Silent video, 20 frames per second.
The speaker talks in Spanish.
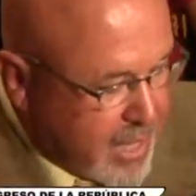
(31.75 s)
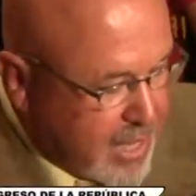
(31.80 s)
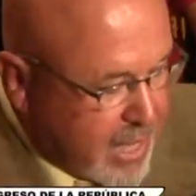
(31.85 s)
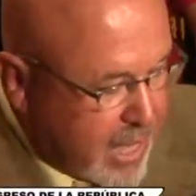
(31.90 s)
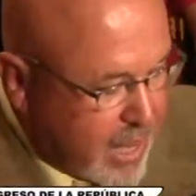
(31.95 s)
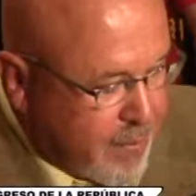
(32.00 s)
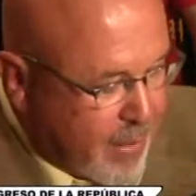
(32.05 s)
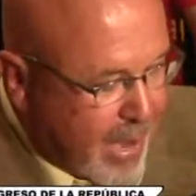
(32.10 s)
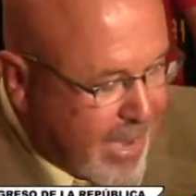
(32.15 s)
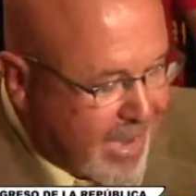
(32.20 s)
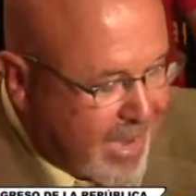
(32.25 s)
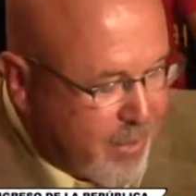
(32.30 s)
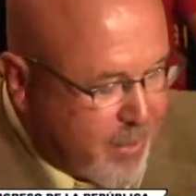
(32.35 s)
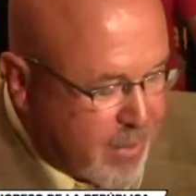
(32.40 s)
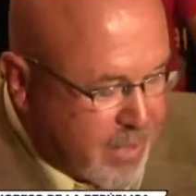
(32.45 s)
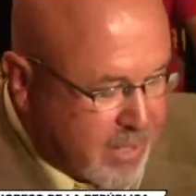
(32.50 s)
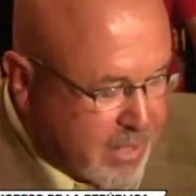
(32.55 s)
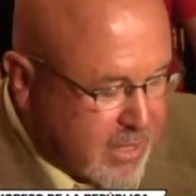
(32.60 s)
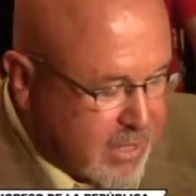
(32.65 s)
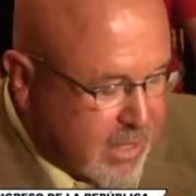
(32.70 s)
y además
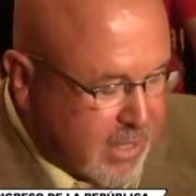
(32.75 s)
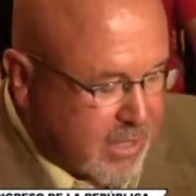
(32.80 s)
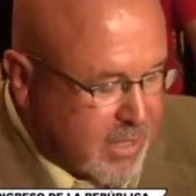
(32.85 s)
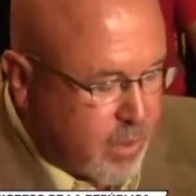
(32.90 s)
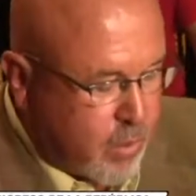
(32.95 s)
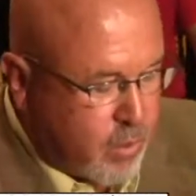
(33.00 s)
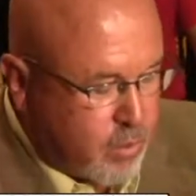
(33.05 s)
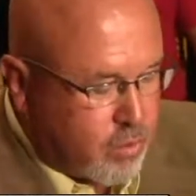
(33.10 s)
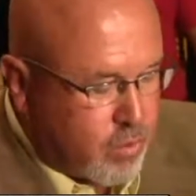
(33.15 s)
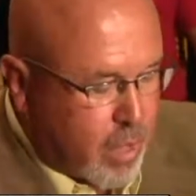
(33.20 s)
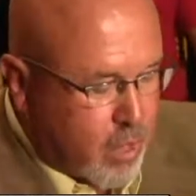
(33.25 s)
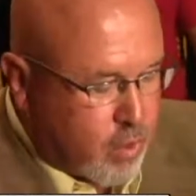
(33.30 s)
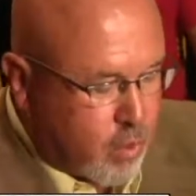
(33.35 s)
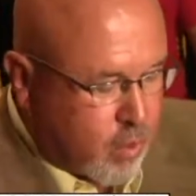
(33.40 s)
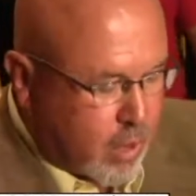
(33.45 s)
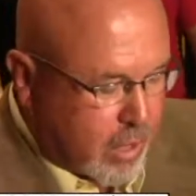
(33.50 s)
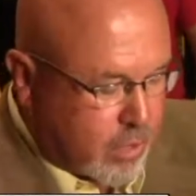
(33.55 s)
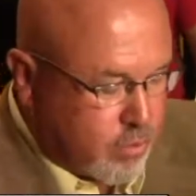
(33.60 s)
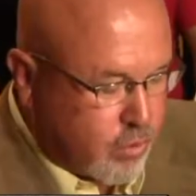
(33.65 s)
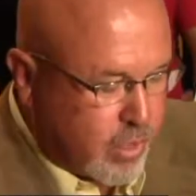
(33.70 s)
representativo de una
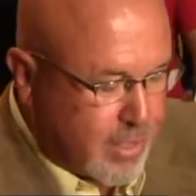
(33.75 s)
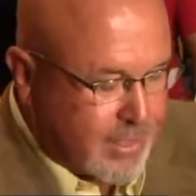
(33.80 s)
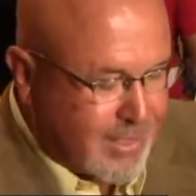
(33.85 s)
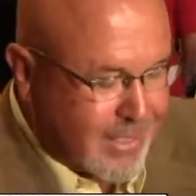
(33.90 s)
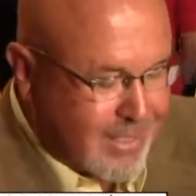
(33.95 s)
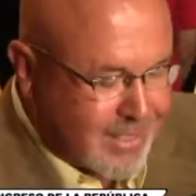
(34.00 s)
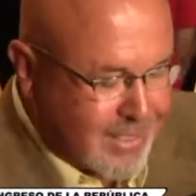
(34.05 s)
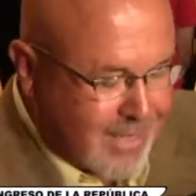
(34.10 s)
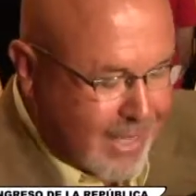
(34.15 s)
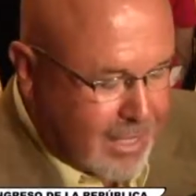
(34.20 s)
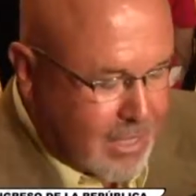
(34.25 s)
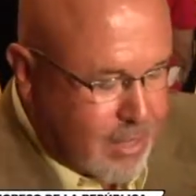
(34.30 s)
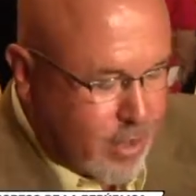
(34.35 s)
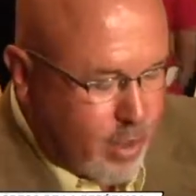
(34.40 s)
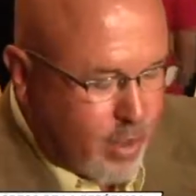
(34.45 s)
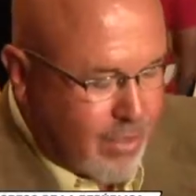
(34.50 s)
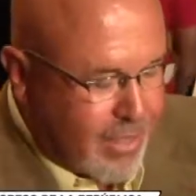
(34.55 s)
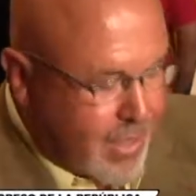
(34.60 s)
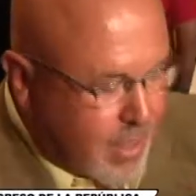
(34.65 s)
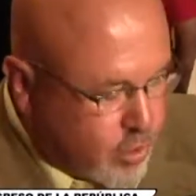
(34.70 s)
concreción esencial de
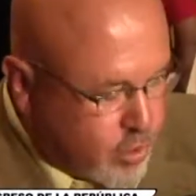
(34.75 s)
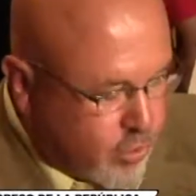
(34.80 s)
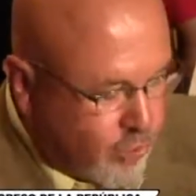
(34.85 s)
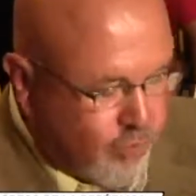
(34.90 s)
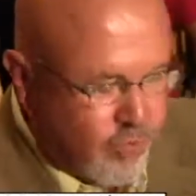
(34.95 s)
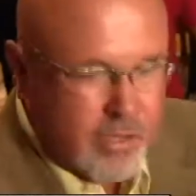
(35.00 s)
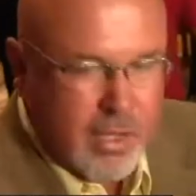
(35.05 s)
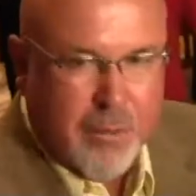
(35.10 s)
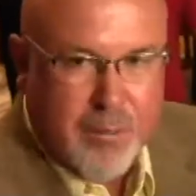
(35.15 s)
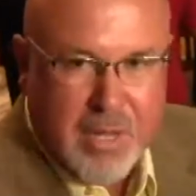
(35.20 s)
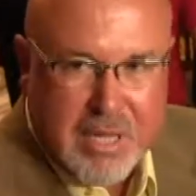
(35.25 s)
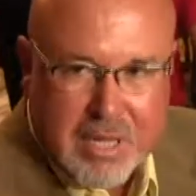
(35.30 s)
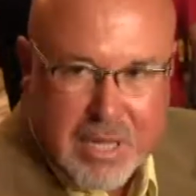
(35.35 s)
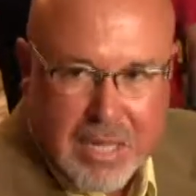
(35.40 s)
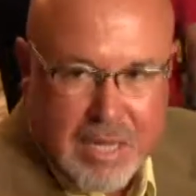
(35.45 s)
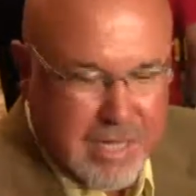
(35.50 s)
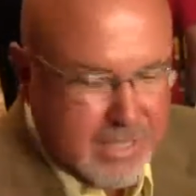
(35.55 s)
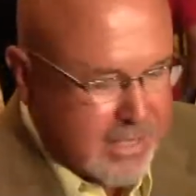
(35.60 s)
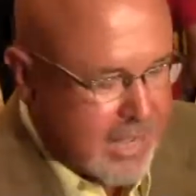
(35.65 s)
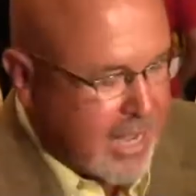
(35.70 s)
los derechos
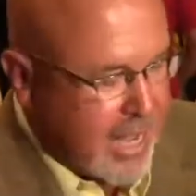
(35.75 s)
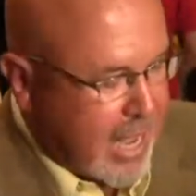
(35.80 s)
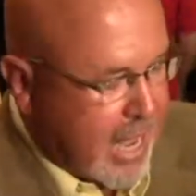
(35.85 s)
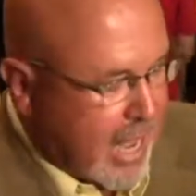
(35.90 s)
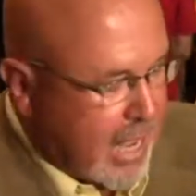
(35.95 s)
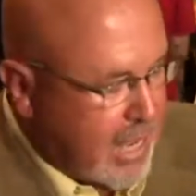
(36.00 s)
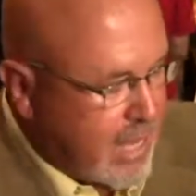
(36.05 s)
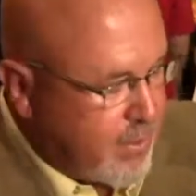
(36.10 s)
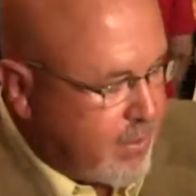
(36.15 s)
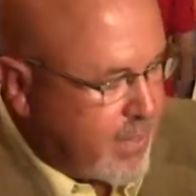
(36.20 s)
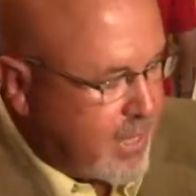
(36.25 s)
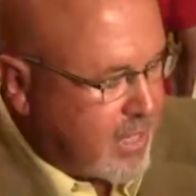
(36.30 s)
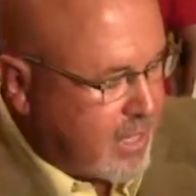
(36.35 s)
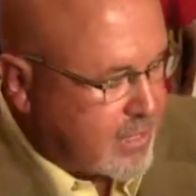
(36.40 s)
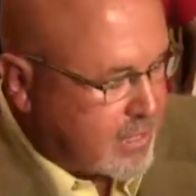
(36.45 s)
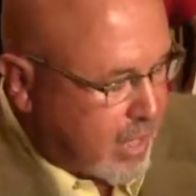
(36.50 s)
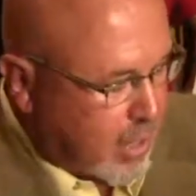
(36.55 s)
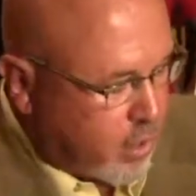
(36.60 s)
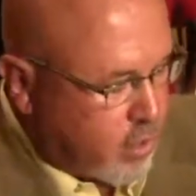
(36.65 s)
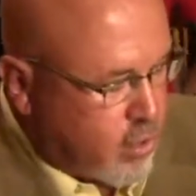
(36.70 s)
fundamentales al libre
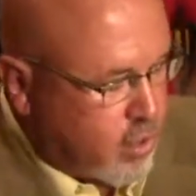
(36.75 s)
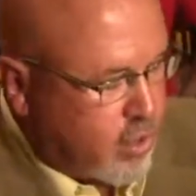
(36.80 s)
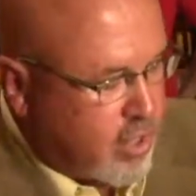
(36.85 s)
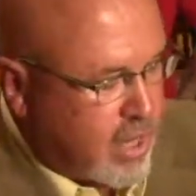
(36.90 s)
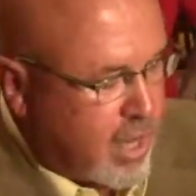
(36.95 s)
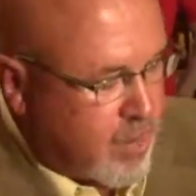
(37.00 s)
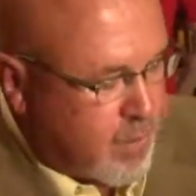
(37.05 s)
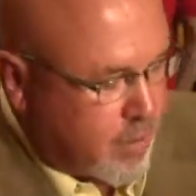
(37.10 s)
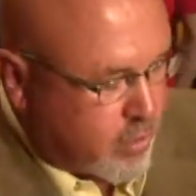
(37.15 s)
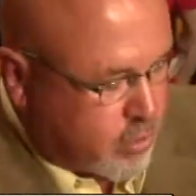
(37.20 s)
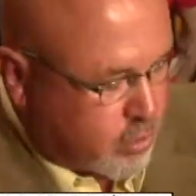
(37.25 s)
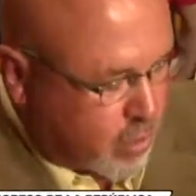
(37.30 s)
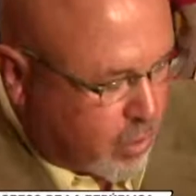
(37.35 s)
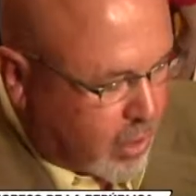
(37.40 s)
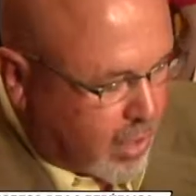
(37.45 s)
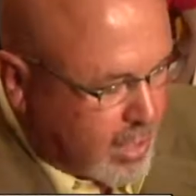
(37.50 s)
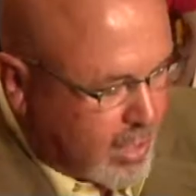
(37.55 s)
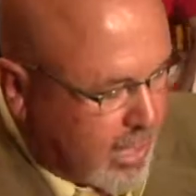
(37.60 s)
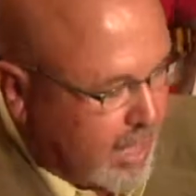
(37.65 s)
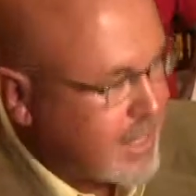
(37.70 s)
desarrollo de la
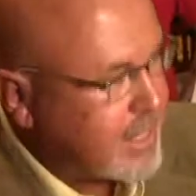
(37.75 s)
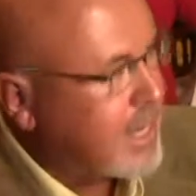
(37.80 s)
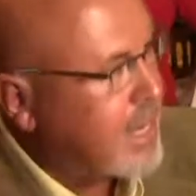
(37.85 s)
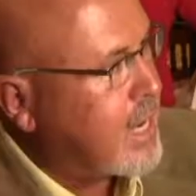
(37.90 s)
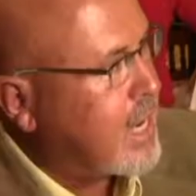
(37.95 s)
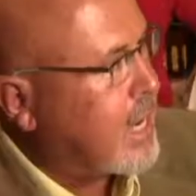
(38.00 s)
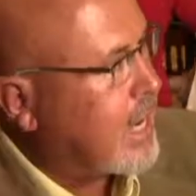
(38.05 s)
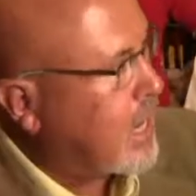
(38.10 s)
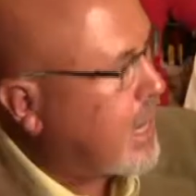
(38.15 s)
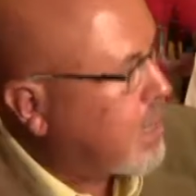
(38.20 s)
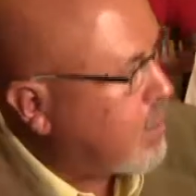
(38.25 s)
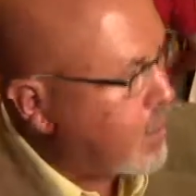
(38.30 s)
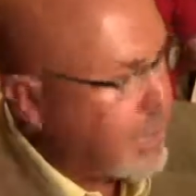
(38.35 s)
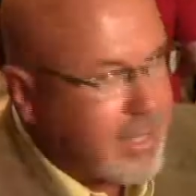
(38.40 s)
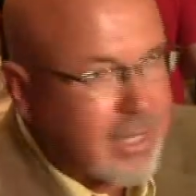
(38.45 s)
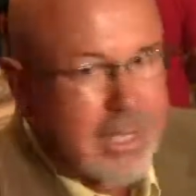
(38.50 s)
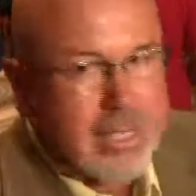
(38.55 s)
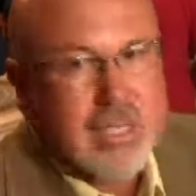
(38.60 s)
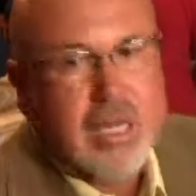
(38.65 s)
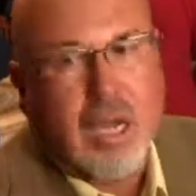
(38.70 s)
personalidad, la
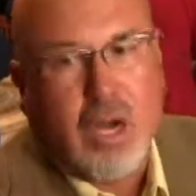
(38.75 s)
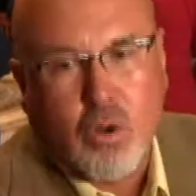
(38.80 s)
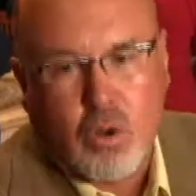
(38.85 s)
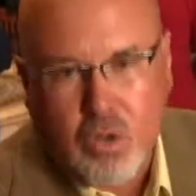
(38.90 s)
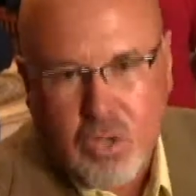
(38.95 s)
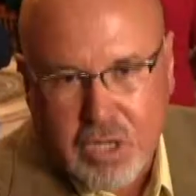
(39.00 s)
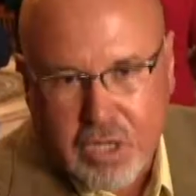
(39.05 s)
igualdad y la no